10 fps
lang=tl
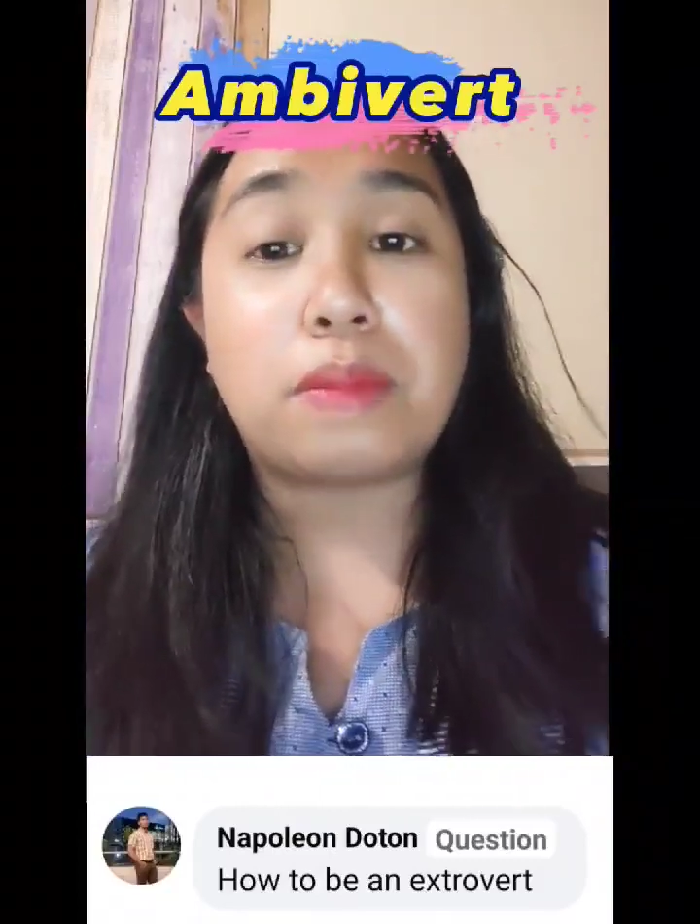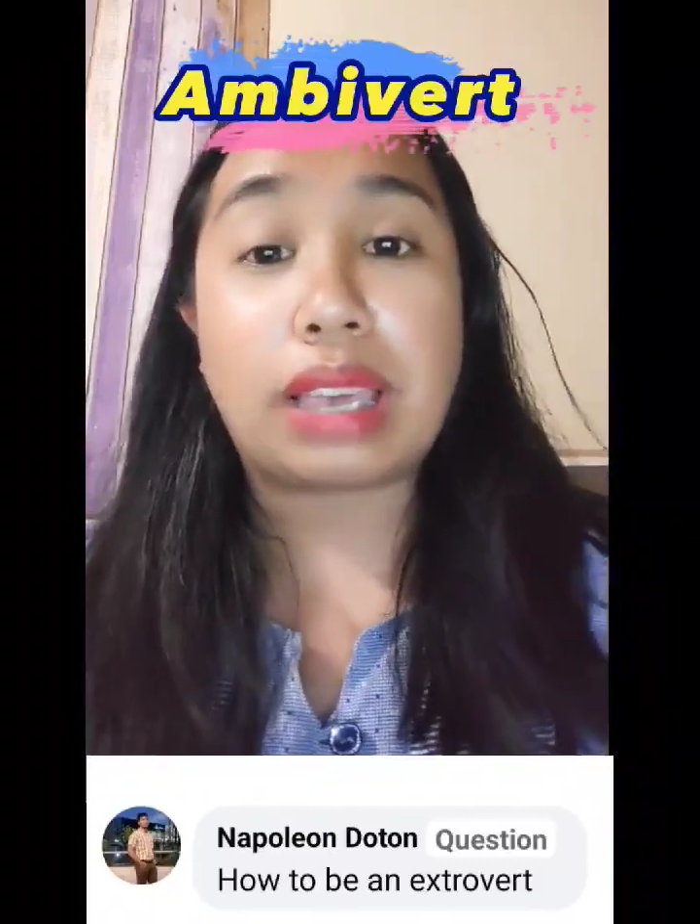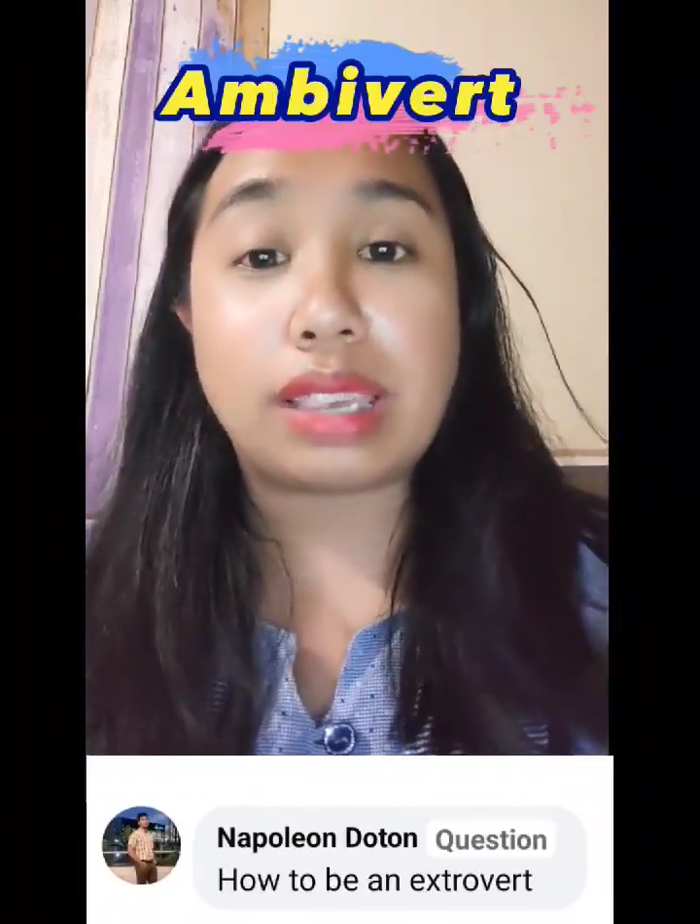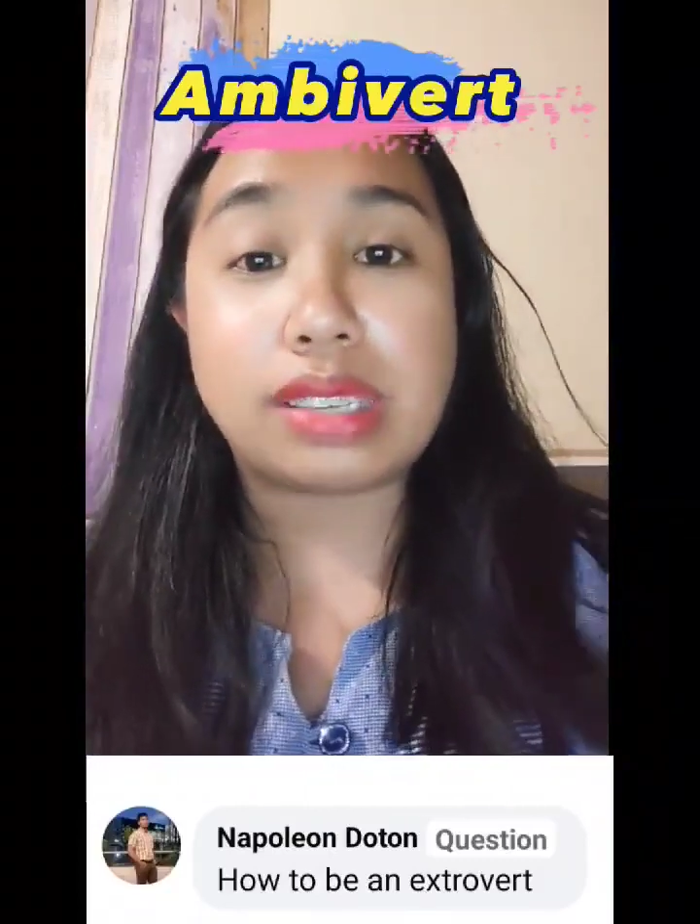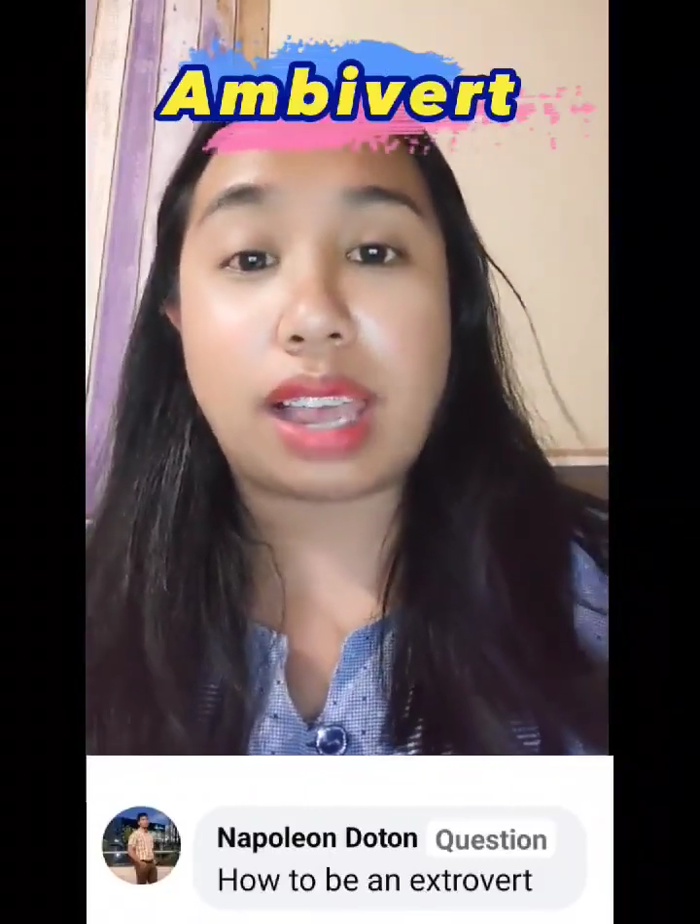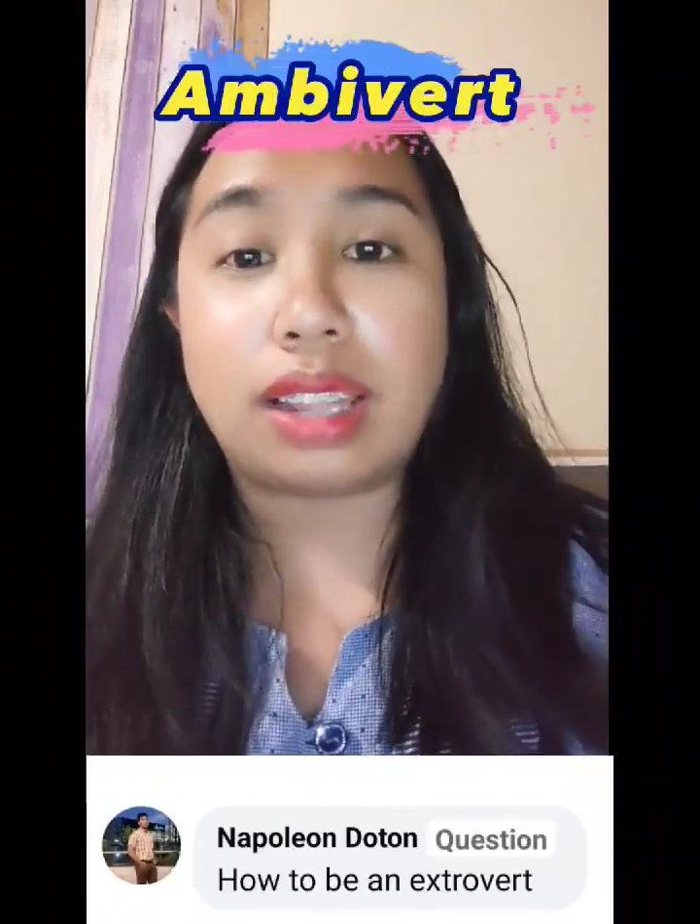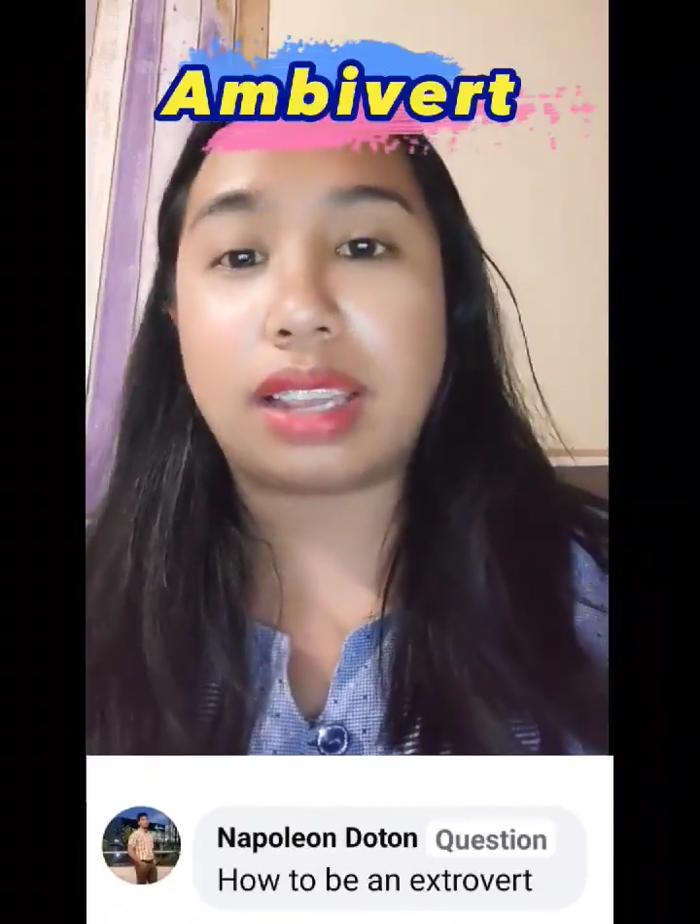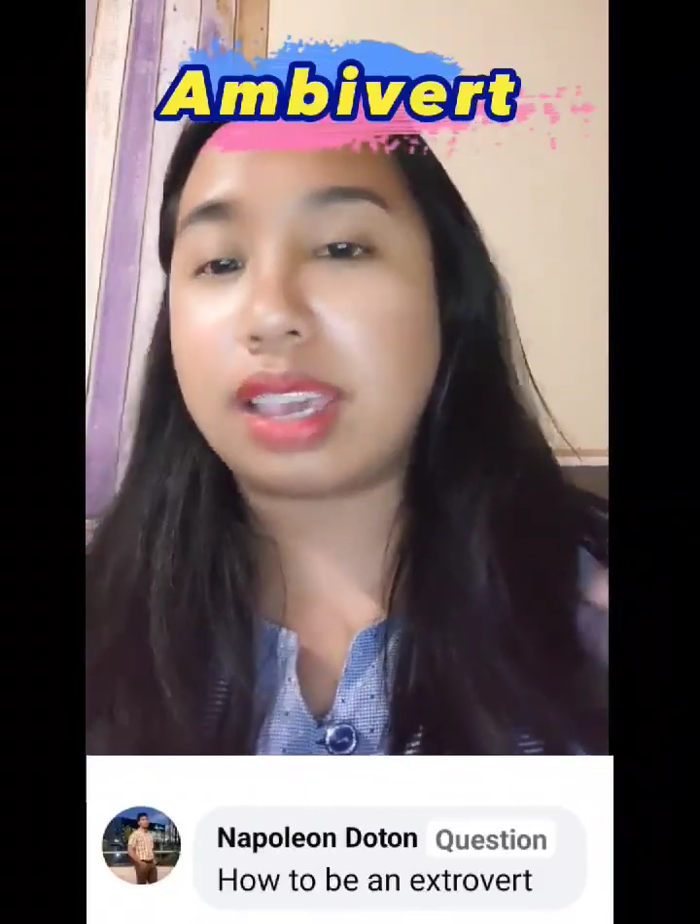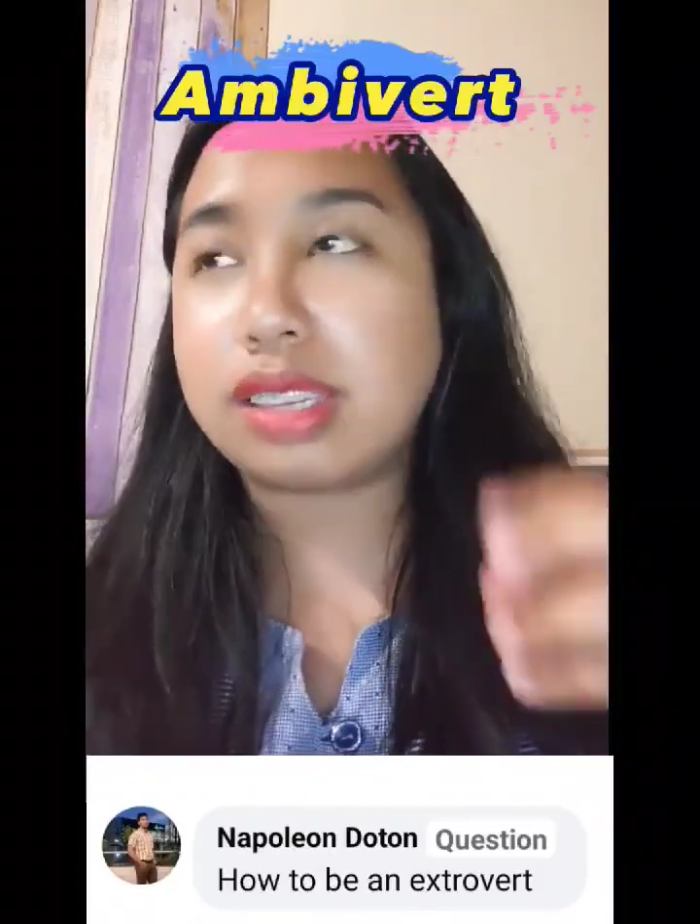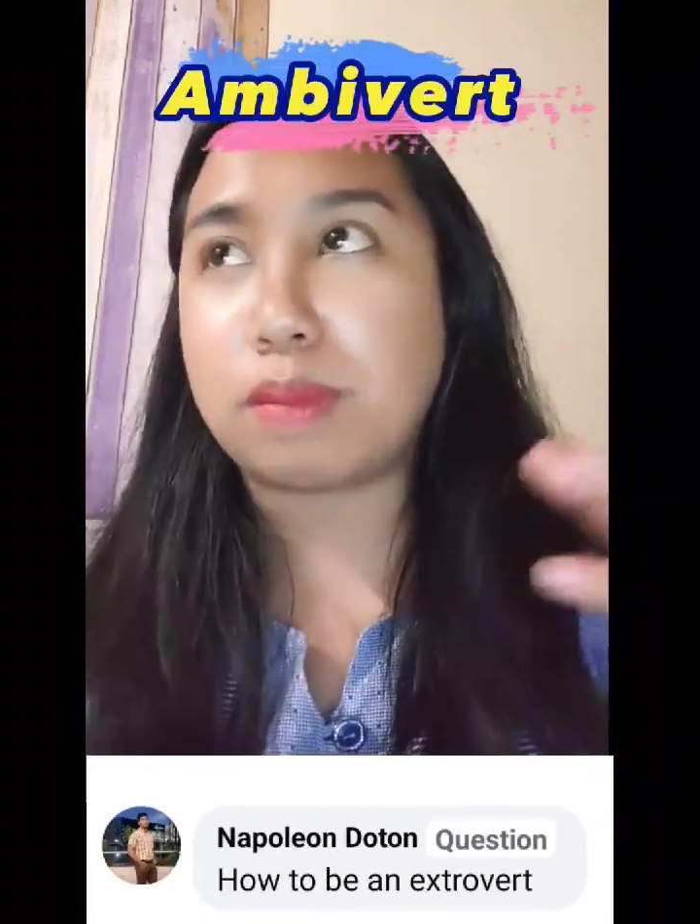mag-isa,
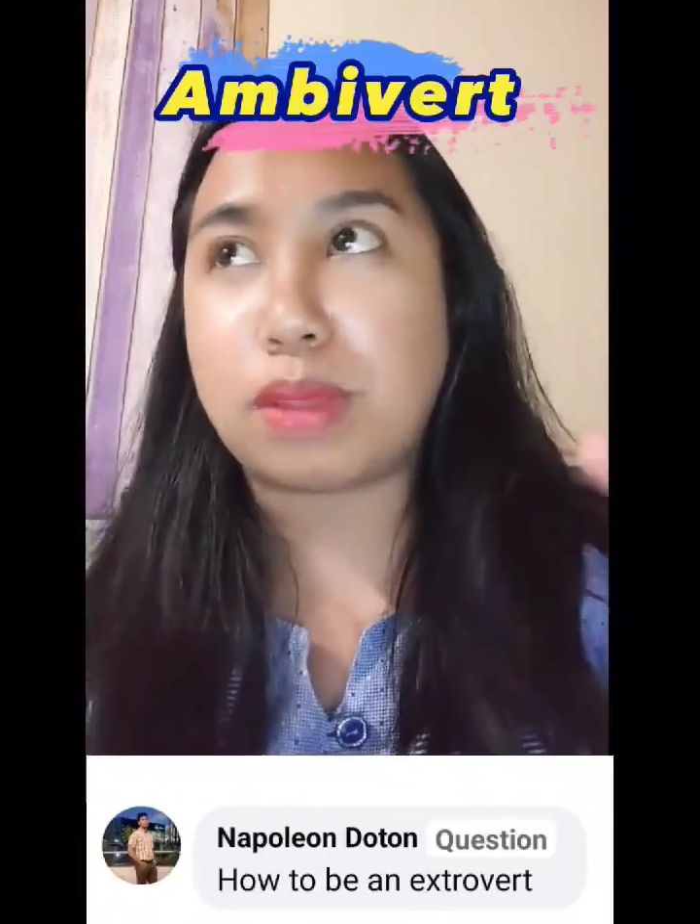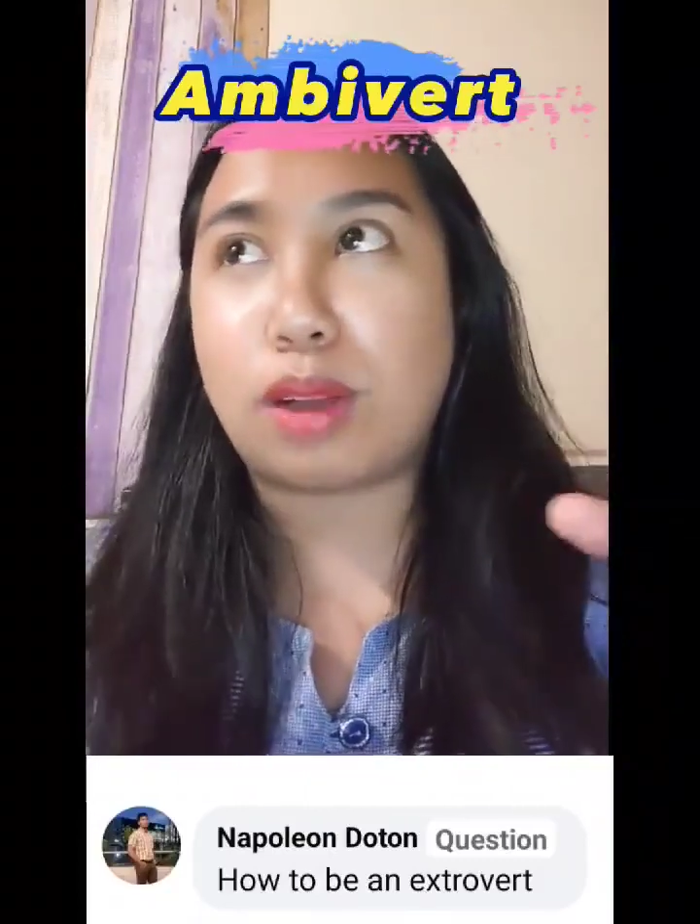nag-iisip